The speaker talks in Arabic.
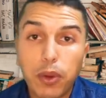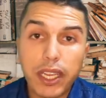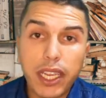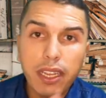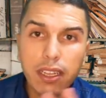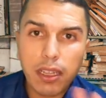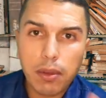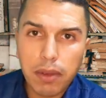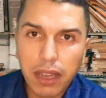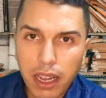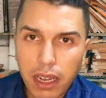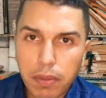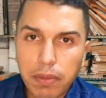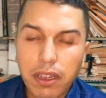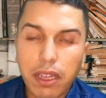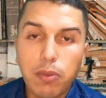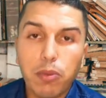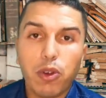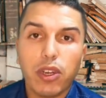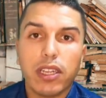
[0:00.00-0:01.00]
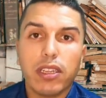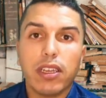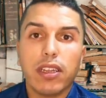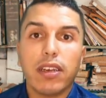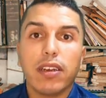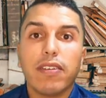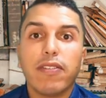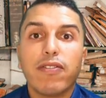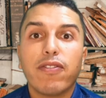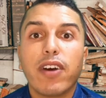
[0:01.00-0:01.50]
ولكن دابا قلبنا
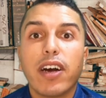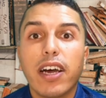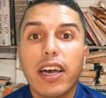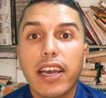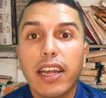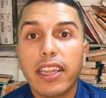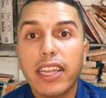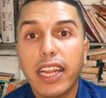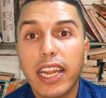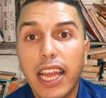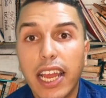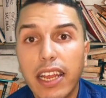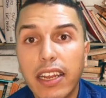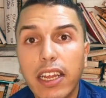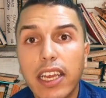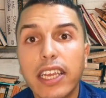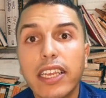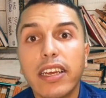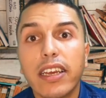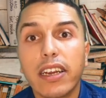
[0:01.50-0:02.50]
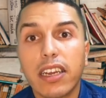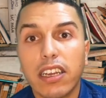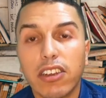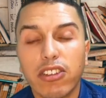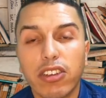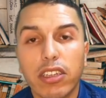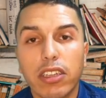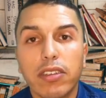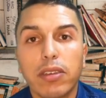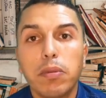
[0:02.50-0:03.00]
المعادله فهذيك الانا هي
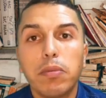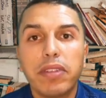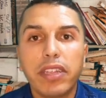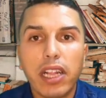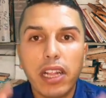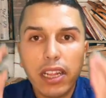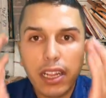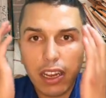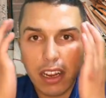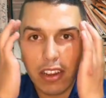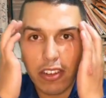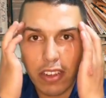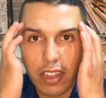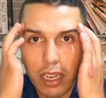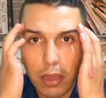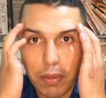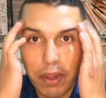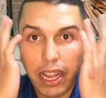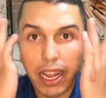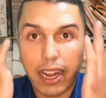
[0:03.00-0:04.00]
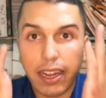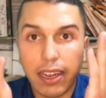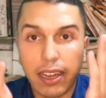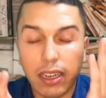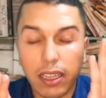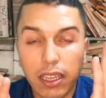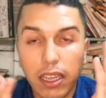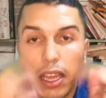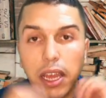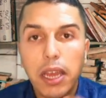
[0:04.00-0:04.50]
الرشيد كيمثل ذاك الجانب
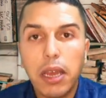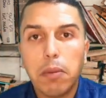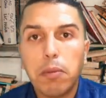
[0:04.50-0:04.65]
العقلاني